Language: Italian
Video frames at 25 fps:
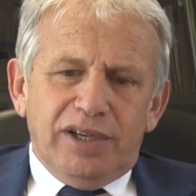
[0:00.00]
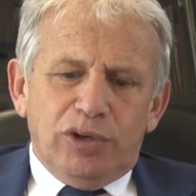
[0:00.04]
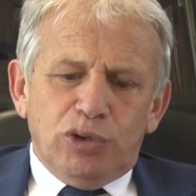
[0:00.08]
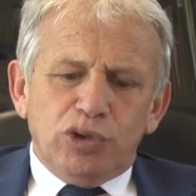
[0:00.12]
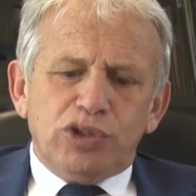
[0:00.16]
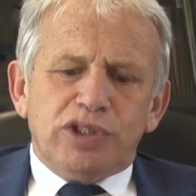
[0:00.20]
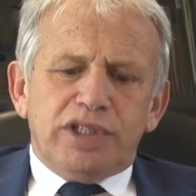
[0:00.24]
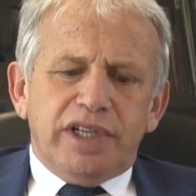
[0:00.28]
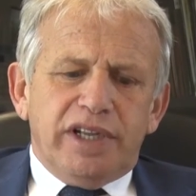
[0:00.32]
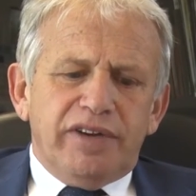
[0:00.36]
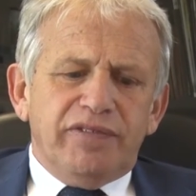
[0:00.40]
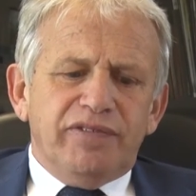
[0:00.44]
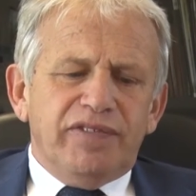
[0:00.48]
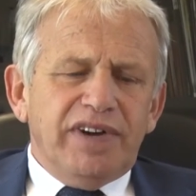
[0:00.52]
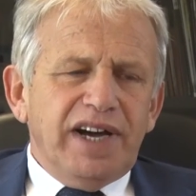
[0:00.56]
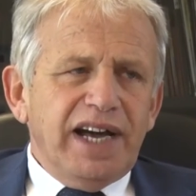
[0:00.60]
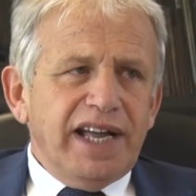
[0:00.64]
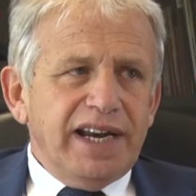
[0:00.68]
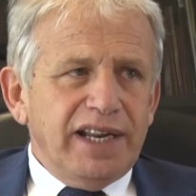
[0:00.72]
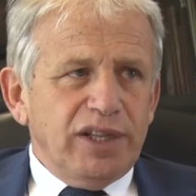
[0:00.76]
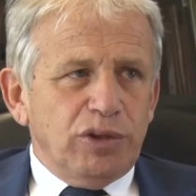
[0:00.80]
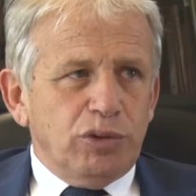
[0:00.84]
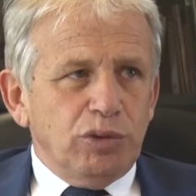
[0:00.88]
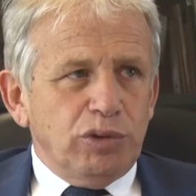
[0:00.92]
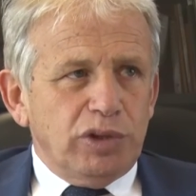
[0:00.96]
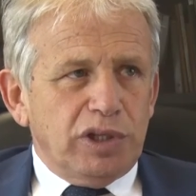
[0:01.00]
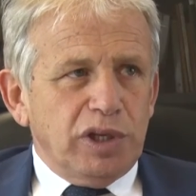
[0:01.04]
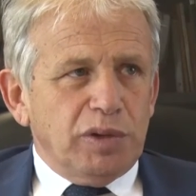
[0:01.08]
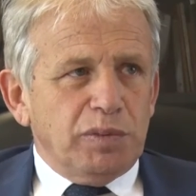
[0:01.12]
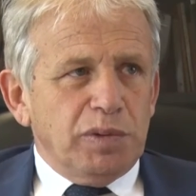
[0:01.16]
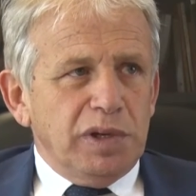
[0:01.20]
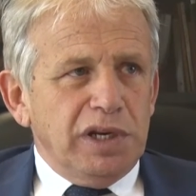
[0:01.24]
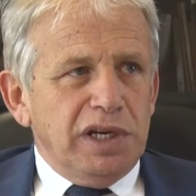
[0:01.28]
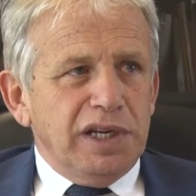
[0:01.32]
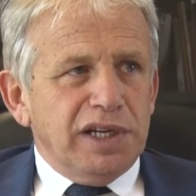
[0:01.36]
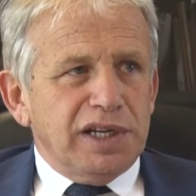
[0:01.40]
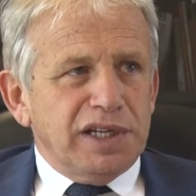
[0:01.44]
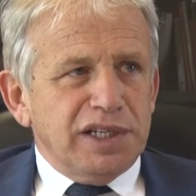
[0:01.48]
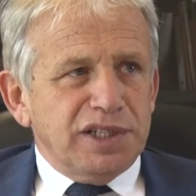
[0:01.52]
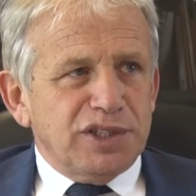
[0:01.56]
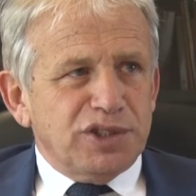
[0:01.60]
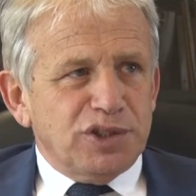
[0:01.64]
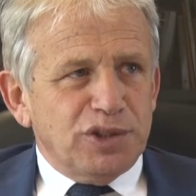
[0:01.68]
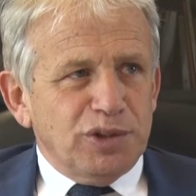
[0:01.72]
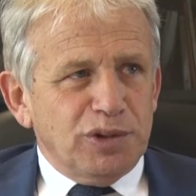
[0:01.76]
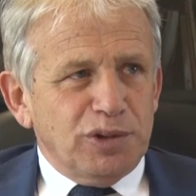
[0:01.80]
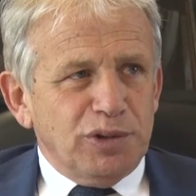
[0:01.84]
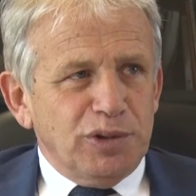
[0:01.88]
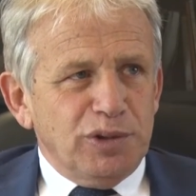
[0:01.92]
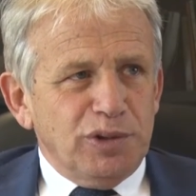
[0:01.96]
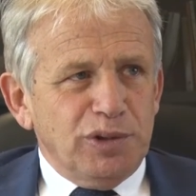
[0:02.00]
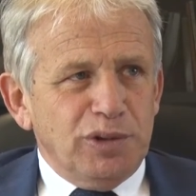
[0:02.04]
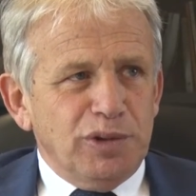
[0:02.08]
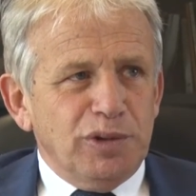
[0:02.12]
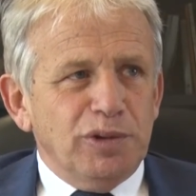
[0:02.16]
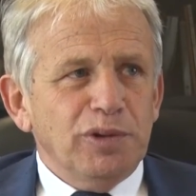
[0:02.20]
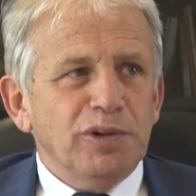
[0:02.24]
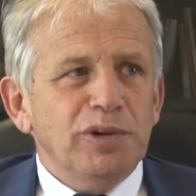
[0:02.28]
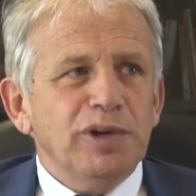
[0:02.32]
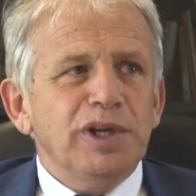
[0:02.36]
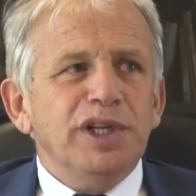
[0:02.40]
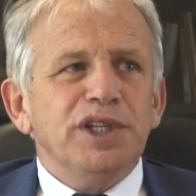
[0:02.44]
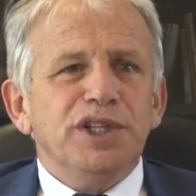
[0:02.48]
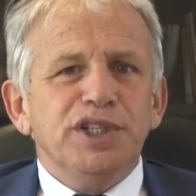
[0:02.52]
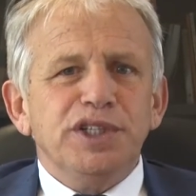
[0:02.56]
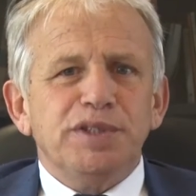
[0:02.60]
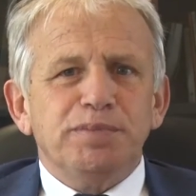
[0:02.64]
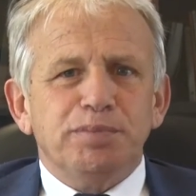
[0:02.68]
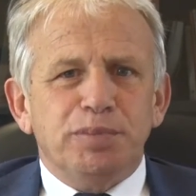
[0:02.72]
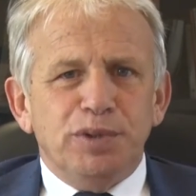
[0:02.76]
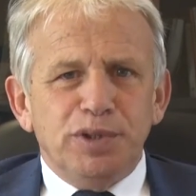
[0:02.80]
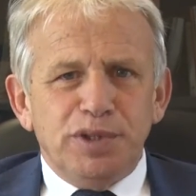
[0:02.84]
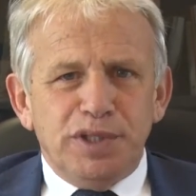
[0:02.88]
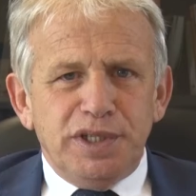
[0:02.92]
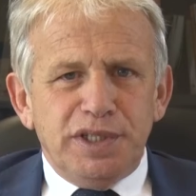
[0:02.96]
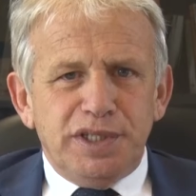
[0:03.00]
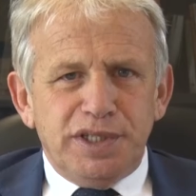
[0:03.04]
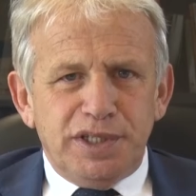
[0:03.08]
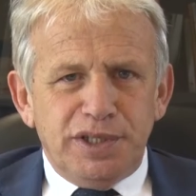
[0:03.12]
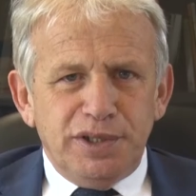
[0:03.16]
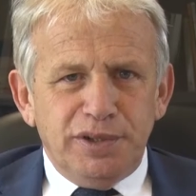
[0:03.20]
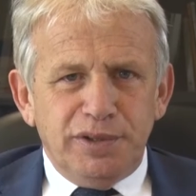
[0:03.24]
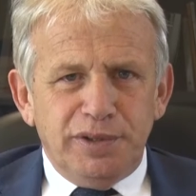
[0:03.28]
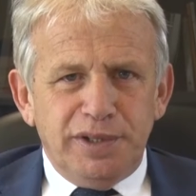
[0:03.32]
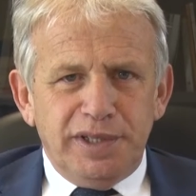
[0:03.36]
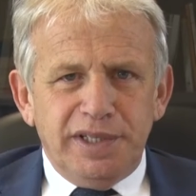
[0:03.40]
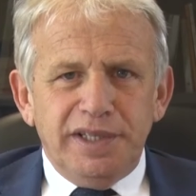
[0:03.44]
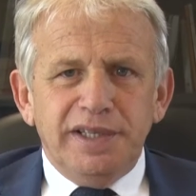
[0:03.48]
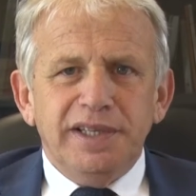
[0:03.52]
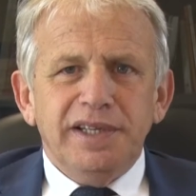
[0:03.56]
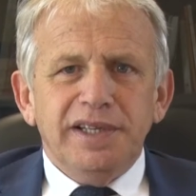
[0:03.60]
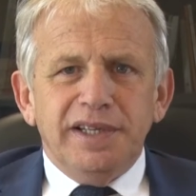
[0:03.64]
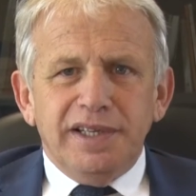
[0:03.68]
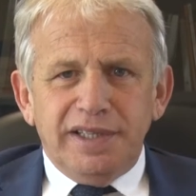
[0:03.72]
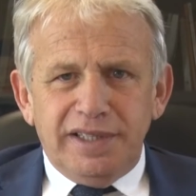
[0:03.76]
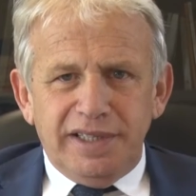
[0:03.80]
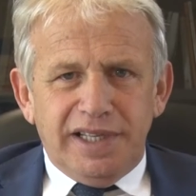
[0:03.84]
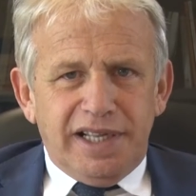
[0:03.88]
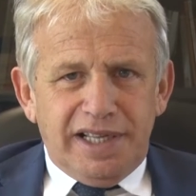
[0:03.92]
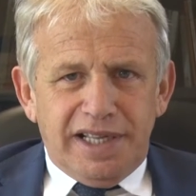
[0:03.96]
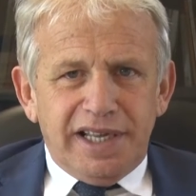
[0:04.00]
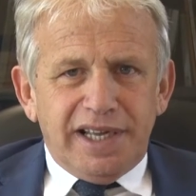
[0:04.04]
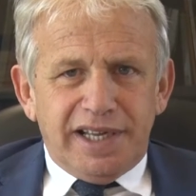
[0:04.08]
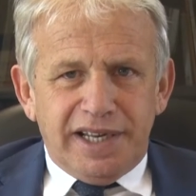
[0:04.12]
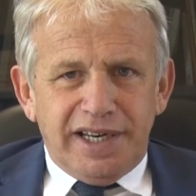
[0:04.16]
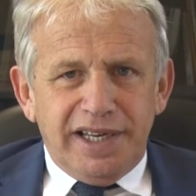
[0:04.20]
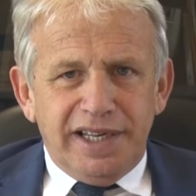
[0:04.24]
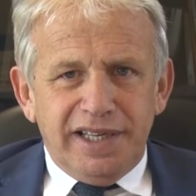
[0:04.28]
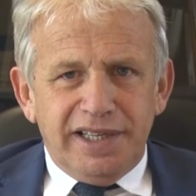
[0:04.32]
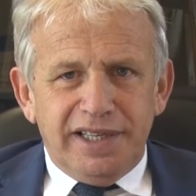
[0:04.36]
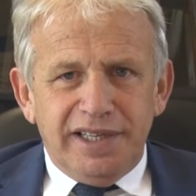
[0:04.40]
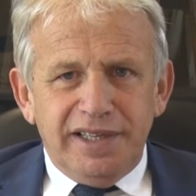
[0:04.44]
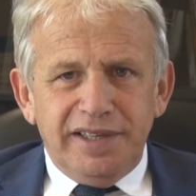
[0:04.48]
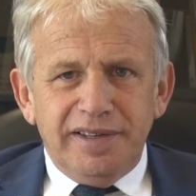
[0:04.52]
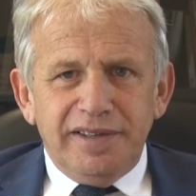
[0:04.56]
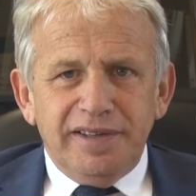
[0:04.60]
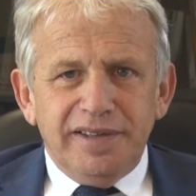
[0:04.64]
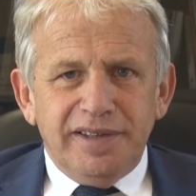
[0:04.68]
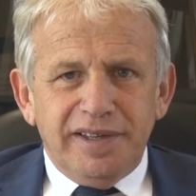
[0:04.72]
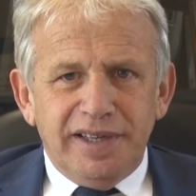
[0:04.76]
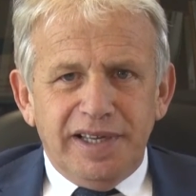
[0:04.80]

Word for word: osservare tutte quelle che sono le disposizioni dei decreti,